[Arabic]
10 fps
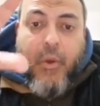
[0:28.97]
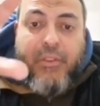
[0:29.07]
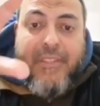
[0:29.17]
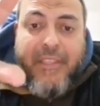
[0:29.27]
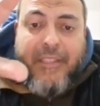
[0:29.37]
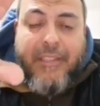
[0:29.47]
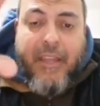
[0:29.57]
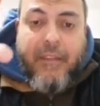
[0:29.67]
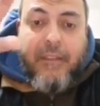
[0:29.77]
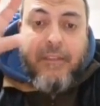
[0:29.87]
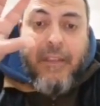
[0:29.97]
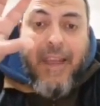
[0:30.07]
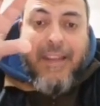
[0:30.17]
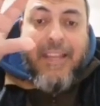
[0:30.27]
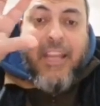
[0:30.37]
حط الذكر ده
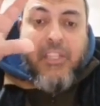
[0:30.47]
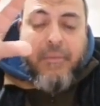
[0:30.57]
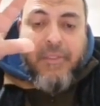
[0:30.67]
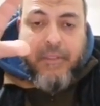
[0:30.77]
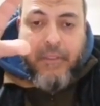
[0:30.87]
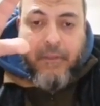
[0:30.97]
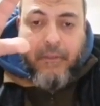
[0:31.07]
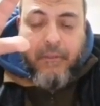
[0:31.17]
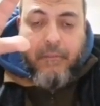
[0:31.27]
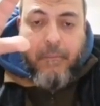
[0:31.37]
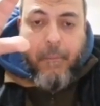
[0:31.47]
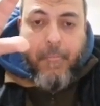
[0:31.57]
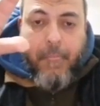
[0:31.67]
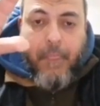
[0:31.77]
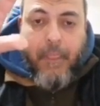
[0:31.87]
على خشبة السرير
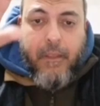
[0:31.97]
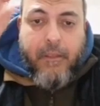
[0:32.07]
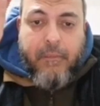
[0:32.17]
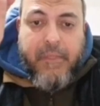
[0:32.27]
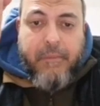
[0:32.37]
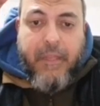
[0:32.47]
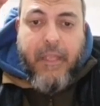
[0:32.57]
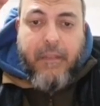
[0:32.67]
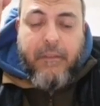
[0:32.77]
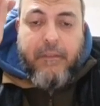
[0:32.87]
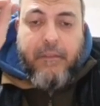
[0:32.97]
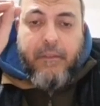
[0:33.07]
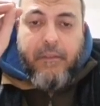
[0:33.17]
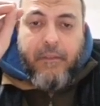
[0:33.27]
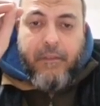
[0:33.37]
بسم الله
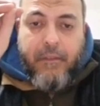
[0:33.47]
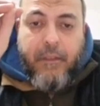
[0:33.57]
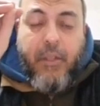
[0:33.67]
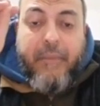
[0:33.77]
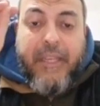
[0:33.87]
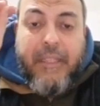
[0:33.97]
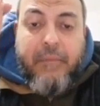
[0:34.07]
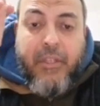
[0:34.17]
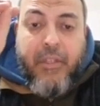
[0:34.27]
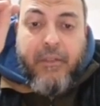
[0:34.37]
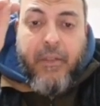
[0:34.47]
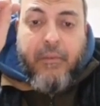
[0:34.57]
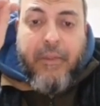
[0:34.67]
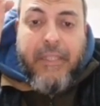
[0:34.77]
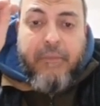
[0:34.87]
اللهم جنبنا
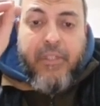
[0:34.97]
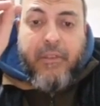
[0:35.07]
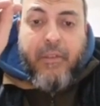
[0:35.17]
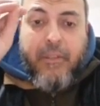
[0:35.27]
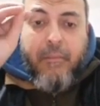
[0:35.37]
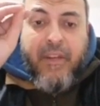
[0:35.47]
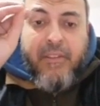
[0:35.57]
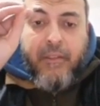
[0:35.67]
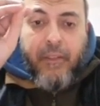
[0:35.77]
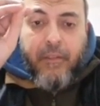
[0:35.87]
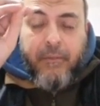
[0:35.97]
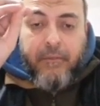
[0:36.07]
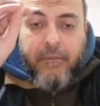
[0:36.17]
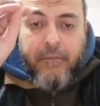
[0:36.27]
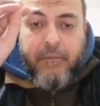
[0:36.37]
الشيطان وجنب الشيطان ما رزقتنا
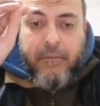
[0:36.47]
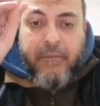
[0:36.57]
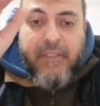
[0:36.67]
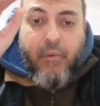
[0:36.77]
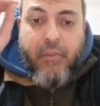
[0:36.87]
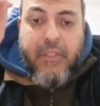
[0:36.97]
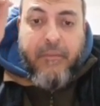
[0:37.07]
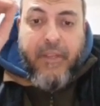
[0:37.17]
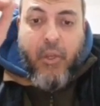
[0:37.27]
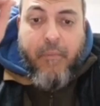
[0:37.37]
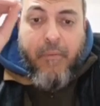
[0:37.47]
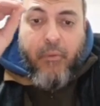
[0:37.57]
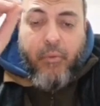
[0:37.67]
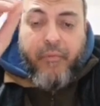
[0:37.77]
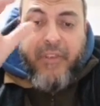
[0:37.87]
إذا قدر بينكما
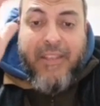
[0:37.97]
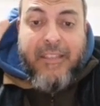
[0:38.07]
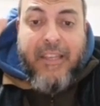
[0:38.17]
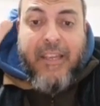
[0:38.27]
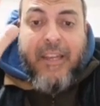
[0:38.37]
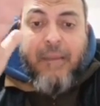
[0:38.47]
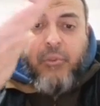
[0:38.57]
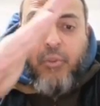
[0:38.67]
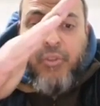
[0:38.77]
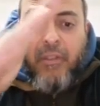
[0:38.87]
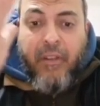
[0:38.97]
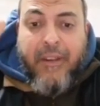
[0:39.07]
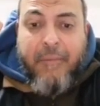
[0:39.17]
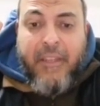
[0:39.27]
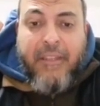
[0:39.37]
مولود في هذه الليلة لم يدور
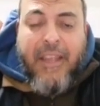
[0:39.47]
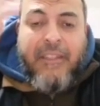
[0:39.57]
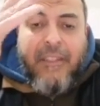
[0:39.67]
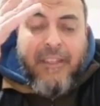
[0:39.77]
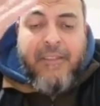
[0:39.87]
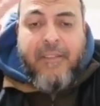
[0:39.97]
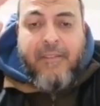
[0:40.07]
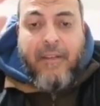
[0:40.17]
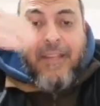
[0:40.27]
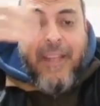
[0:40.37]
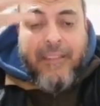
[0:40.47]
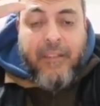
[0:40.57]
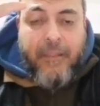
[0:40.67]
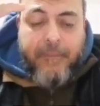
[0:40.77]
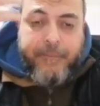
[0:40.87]
الشيطان أبدا يعني يطلع إنسان صالح الحاجة
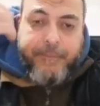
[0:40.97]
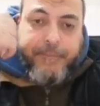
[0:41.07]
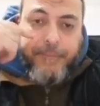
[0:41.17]
التانية